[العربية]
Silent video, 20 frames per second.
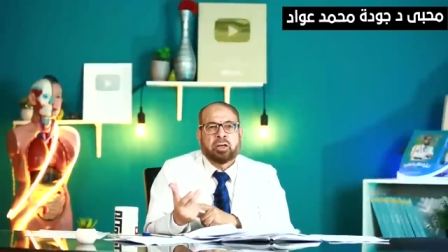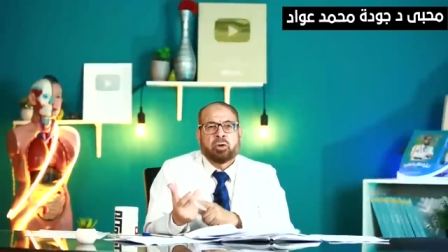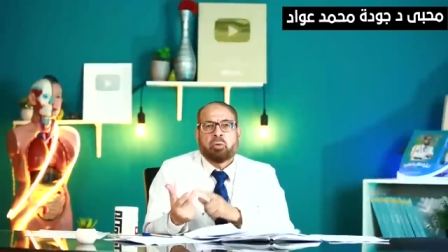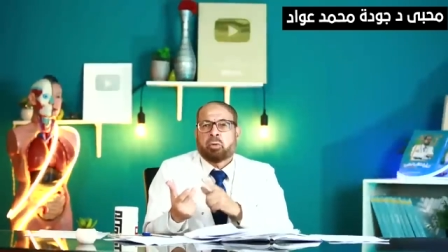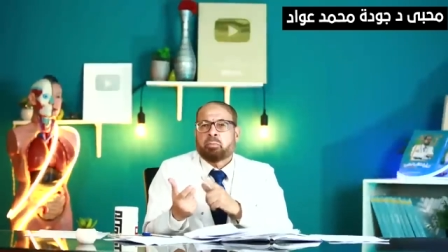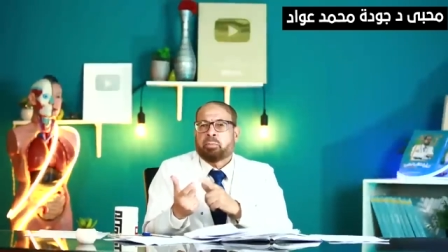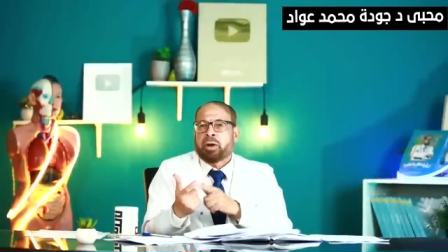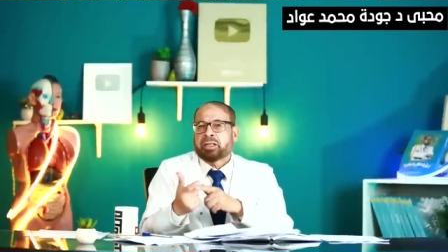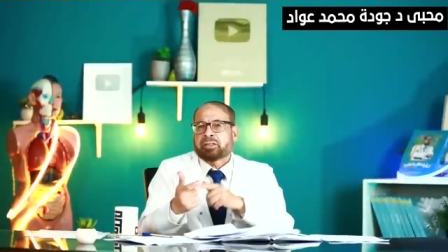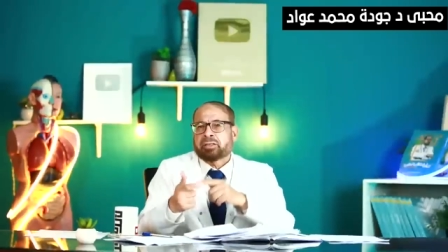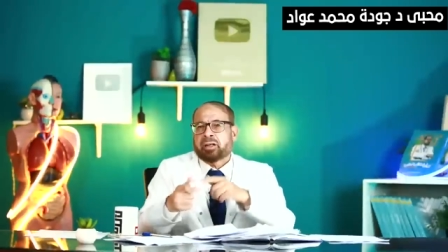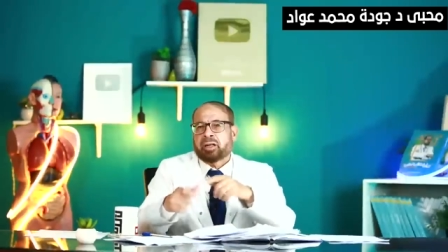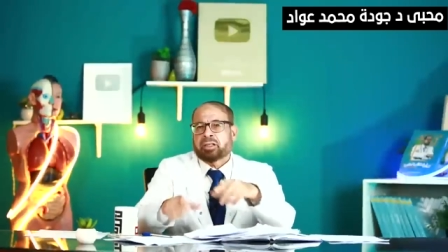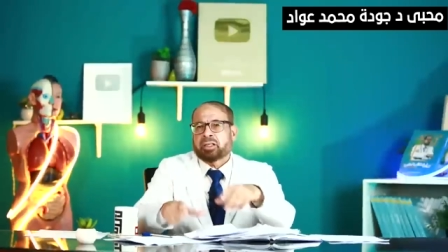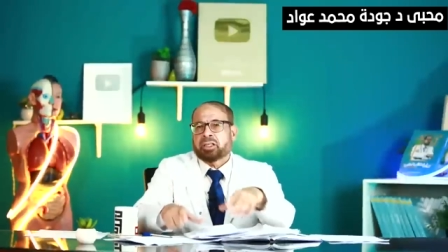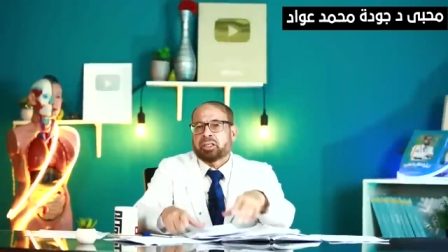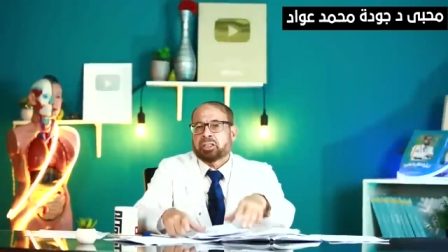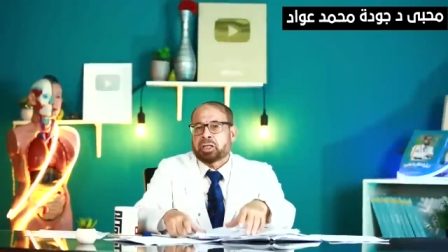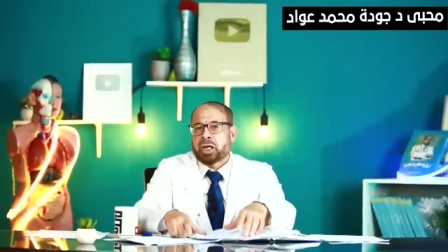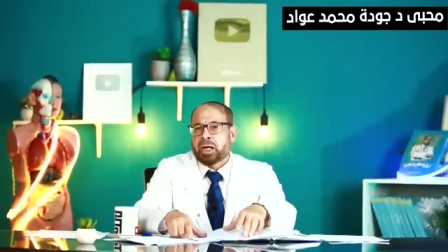ومن بعد صلاه
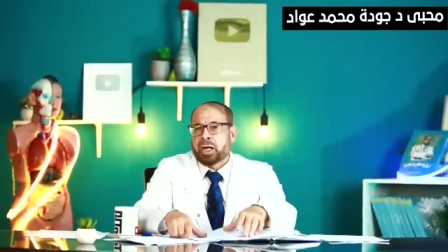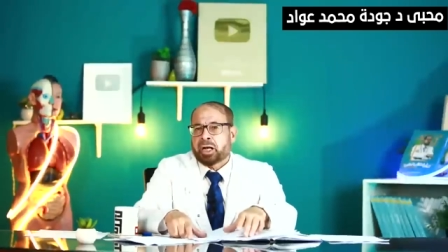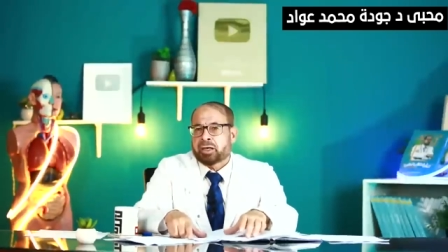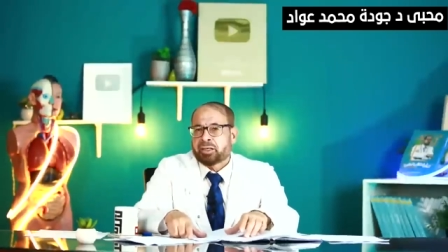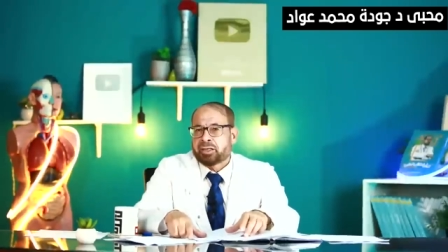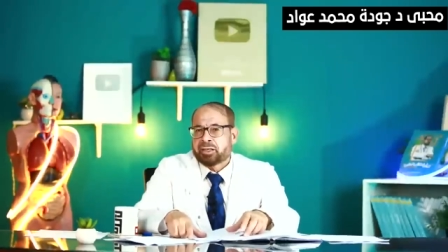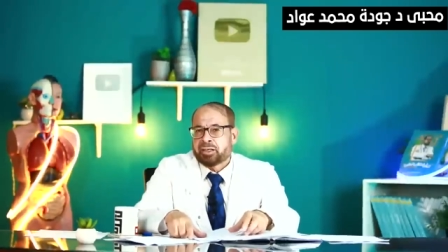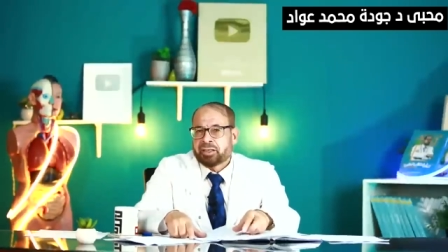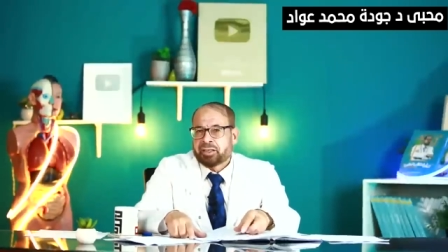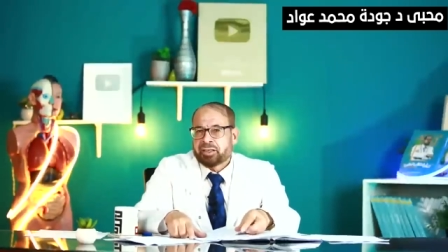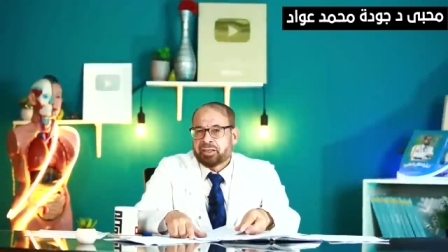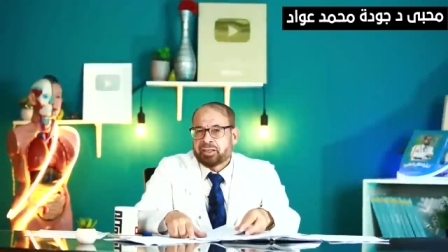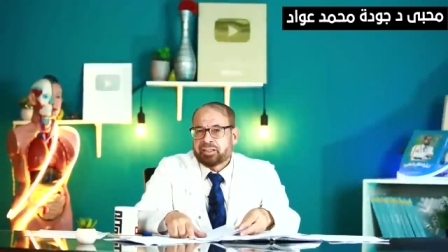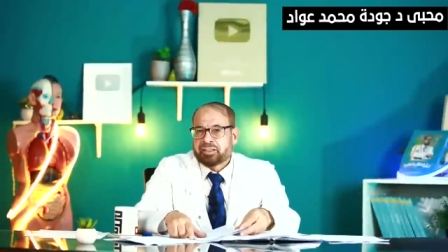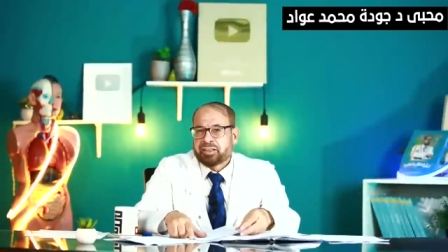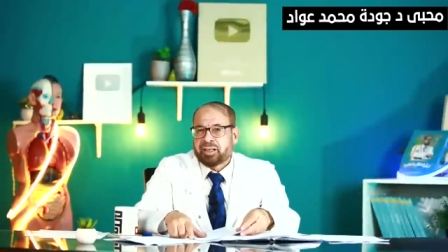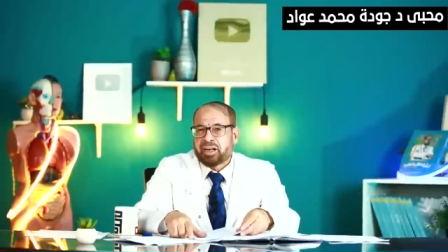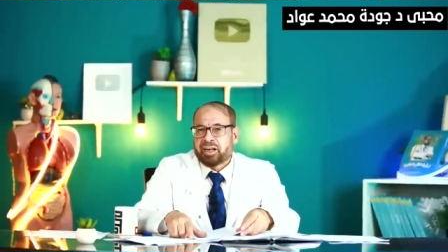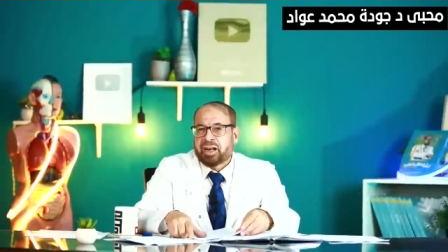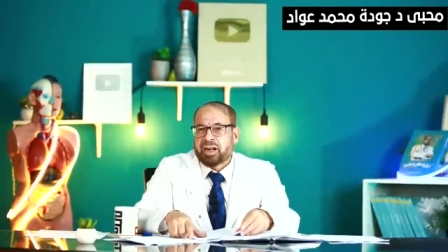العشاء
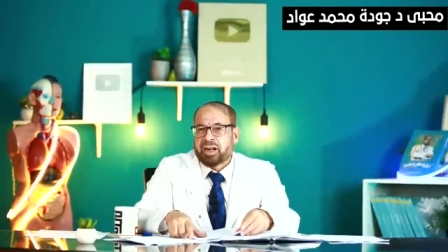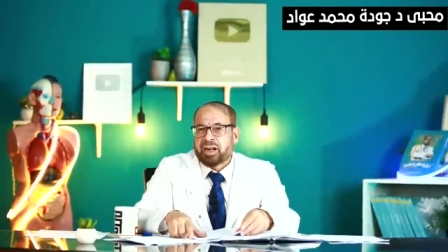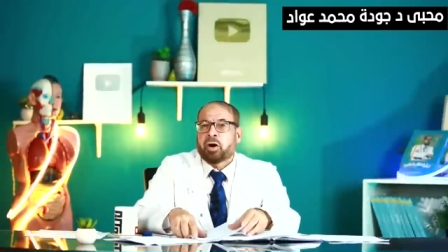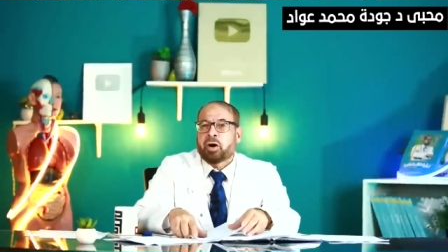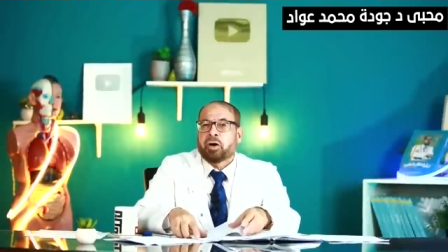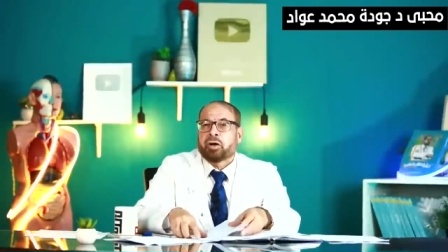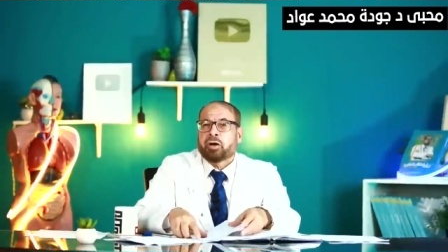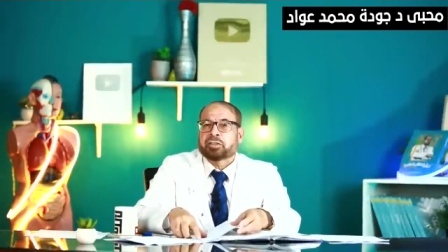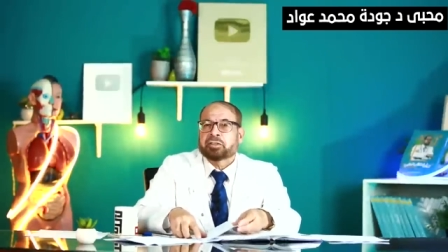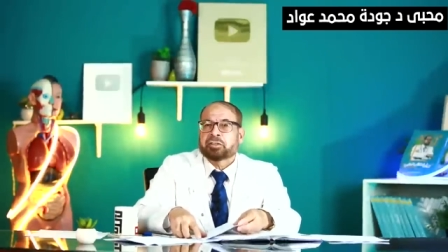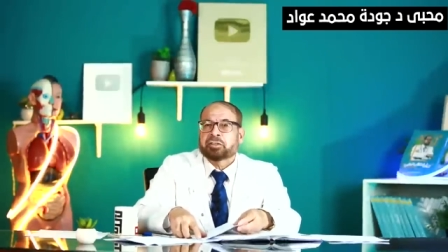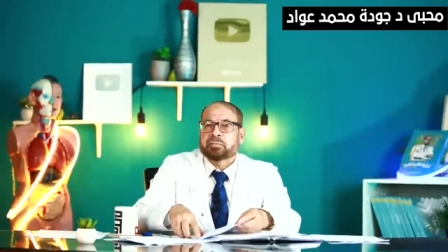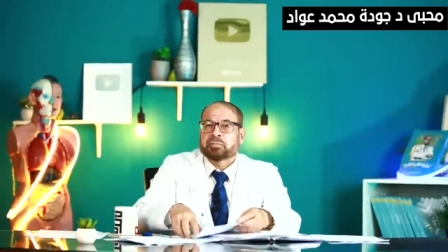دي الاوقات